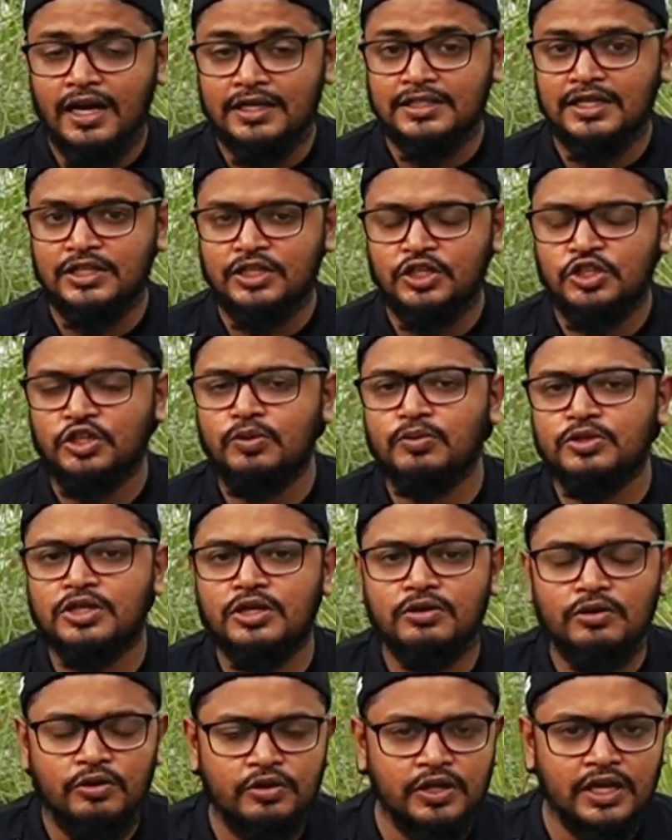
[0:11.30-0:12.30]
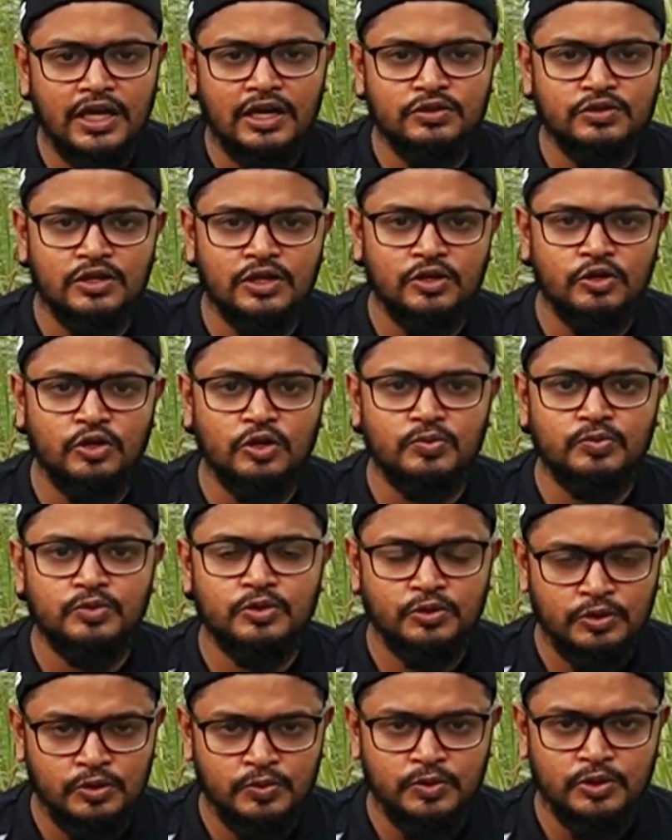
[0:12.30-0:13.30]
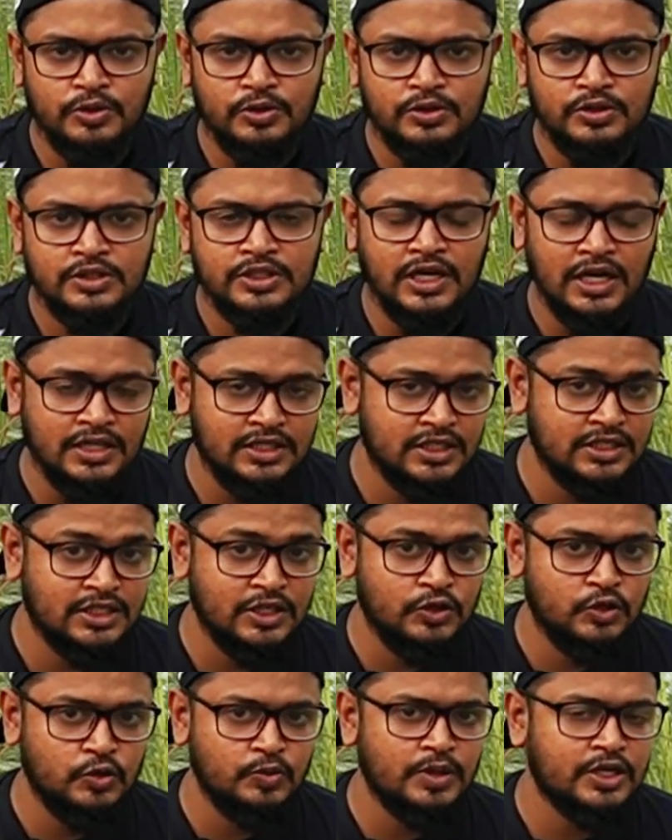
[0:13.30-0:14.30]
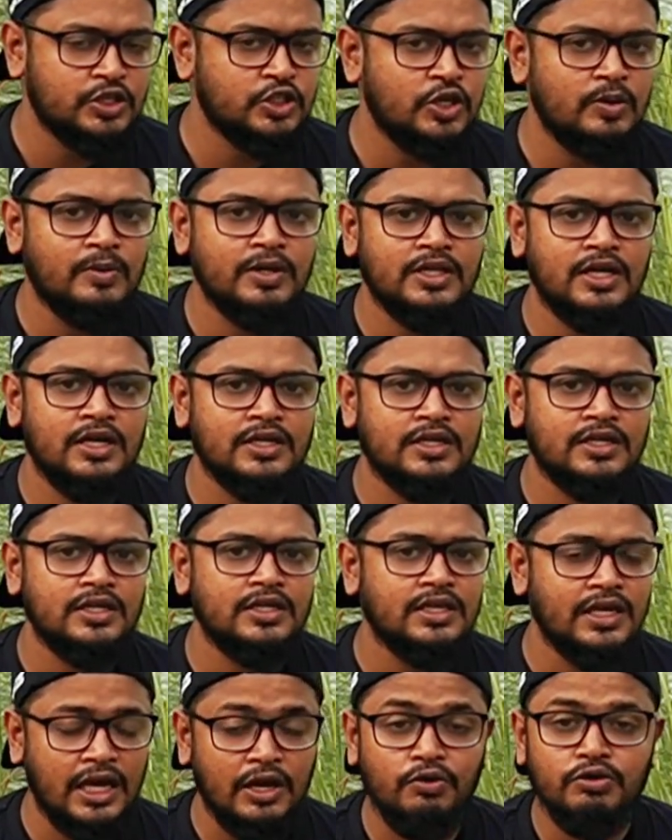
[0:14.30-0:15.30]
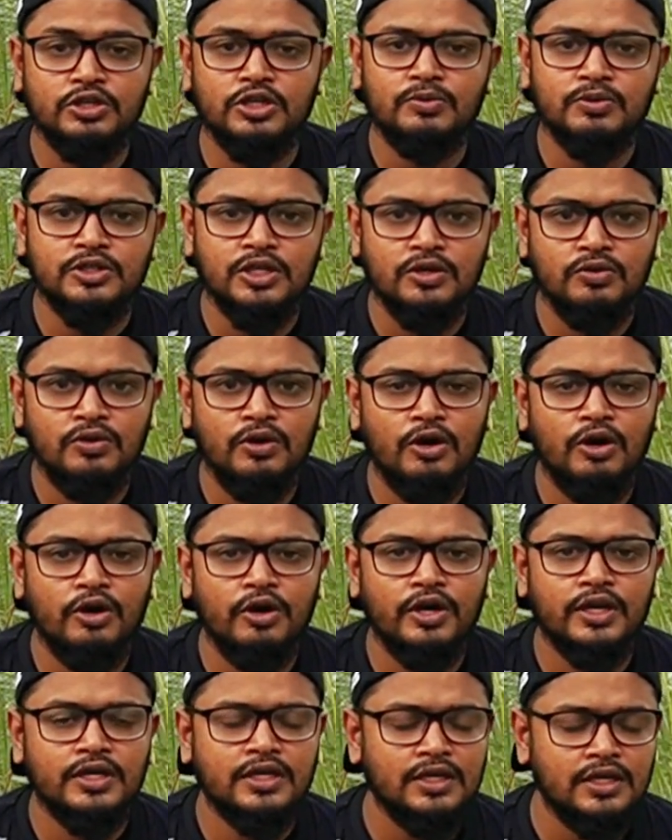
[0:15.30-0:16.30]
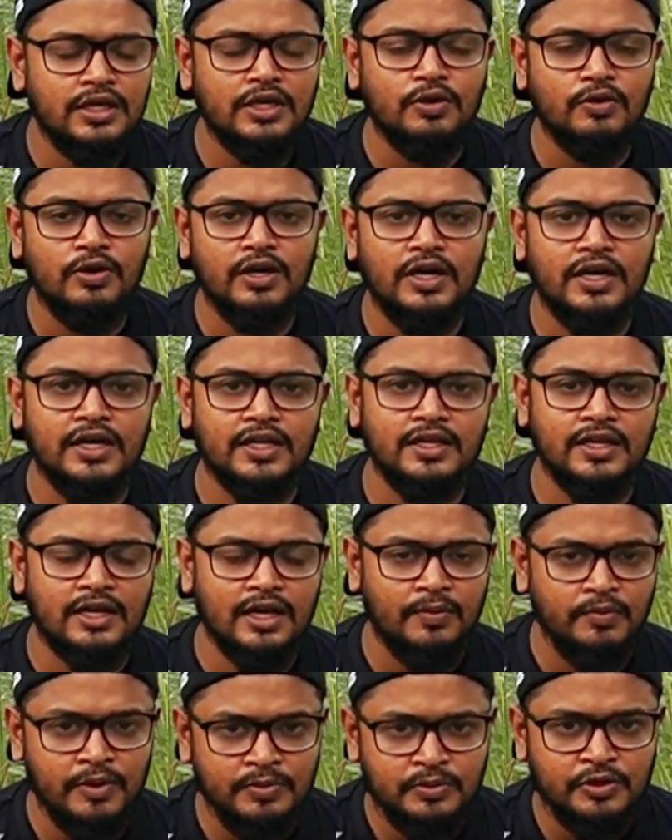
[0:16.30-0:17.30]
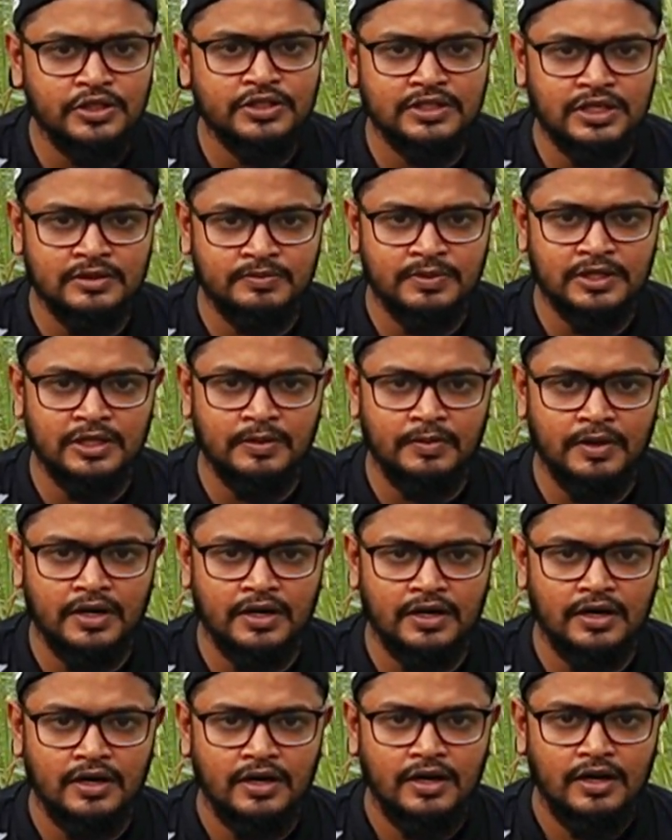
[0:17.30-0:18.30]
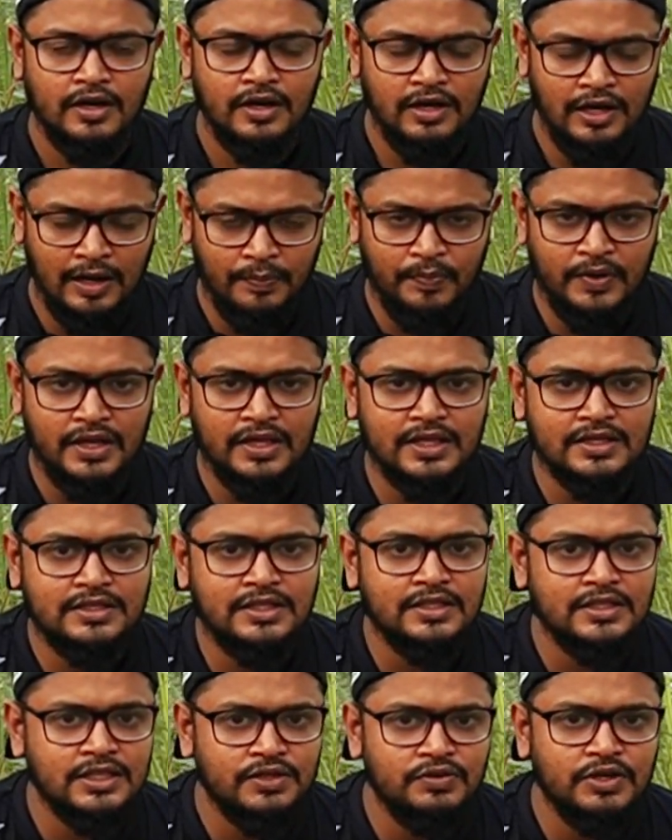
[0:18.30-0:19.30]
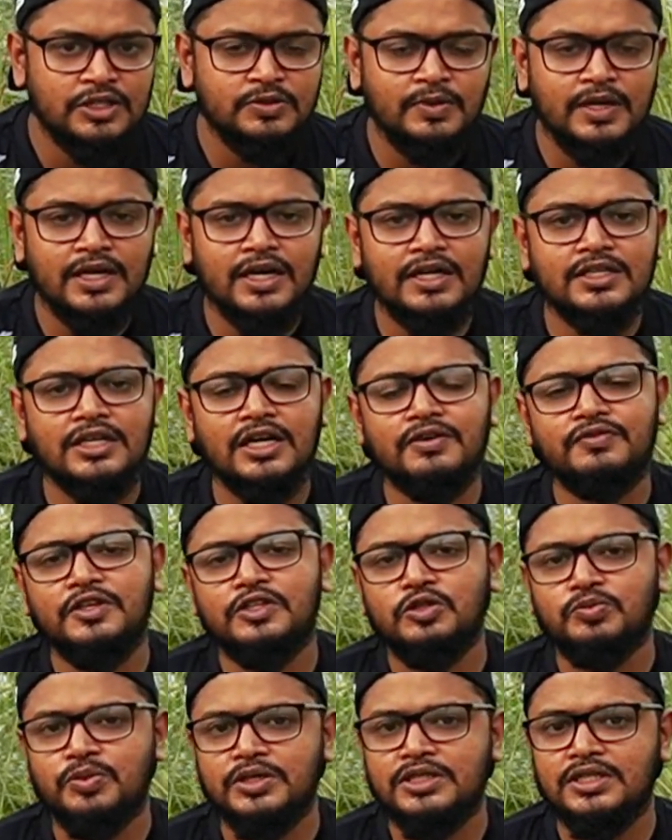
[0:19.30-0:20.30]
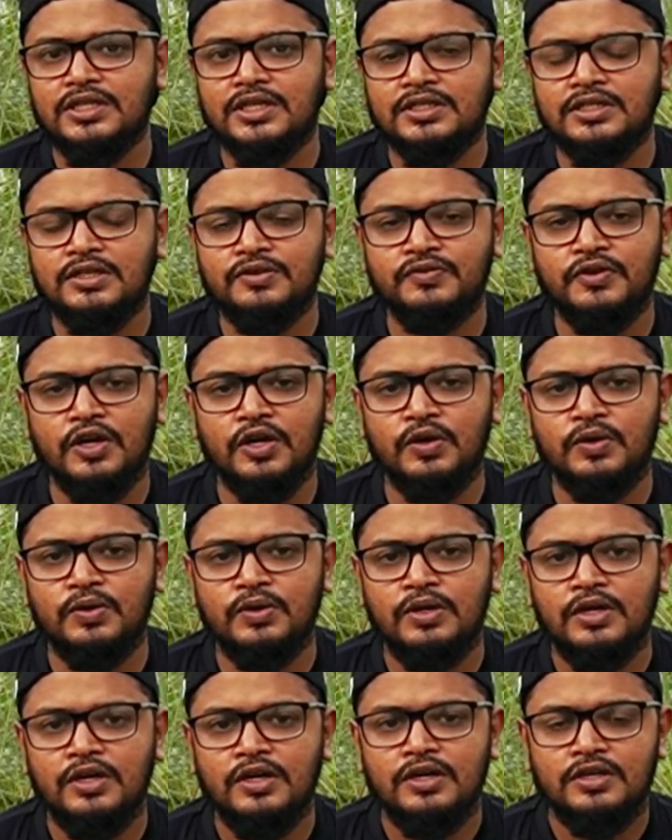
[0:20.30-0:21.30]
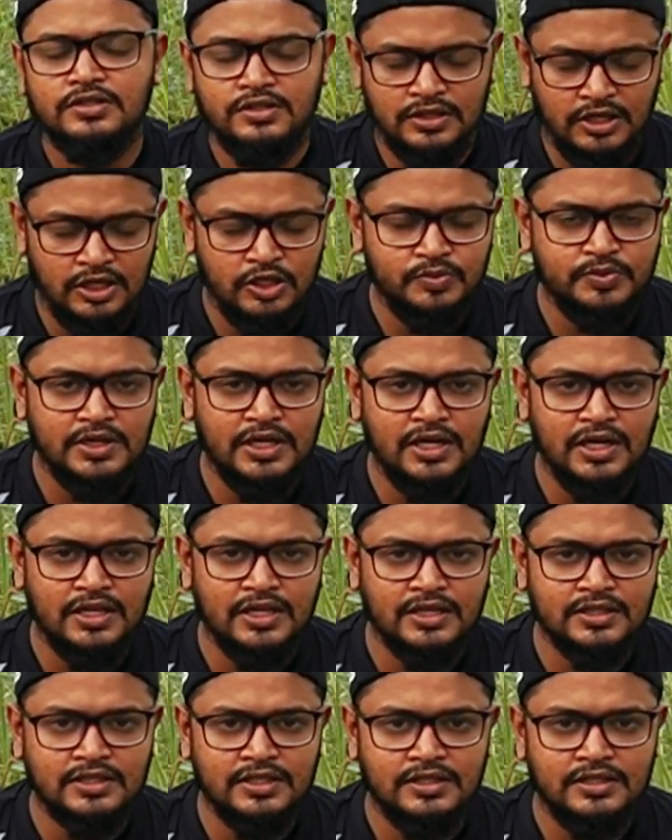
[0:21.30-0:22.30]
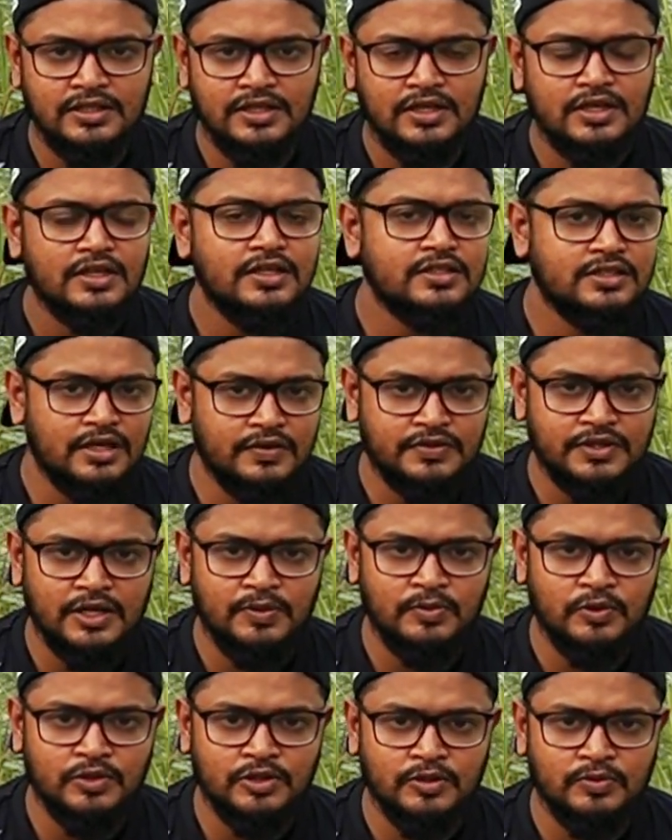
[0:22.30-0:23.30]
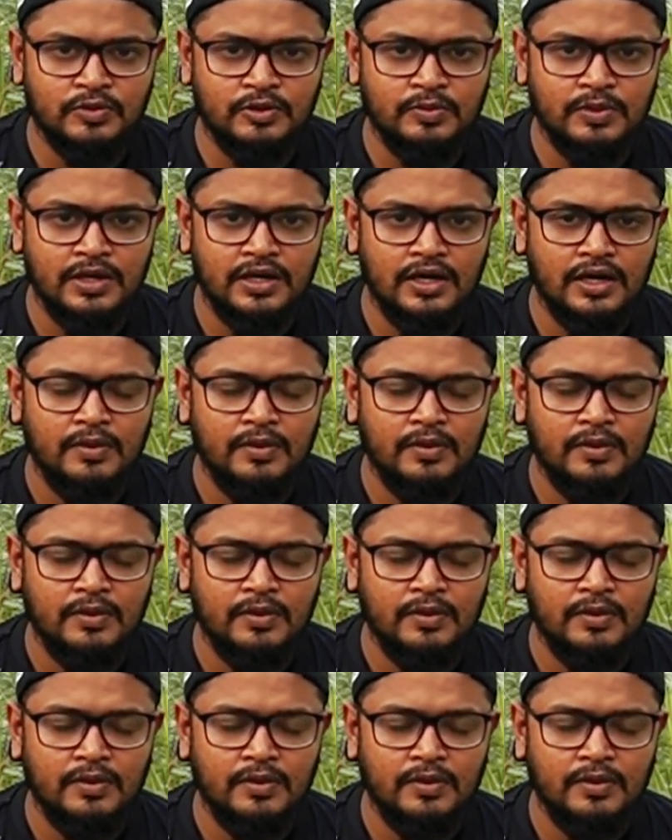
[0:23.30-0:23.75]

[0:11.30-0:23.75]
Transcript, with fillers: আজকে সেই সমস্যাগুলো নিয়ে আলোচনা করব জানার চেষ্টা করবো এটা সমাধান কি কেন এই সমস্যাগুলো হয় কি কি করলে এটা থেকে আপনি পরিত্রাণ পেতে পারেন আপনারা দেখছেন কিউরিয়াস বাইকার যারা ফেসবুক পেজে দেখছেন ফলো যারা ইউটিউব চ্যানেলে দেখছেন সাবস্ক্রাইব করতে ভুলবেন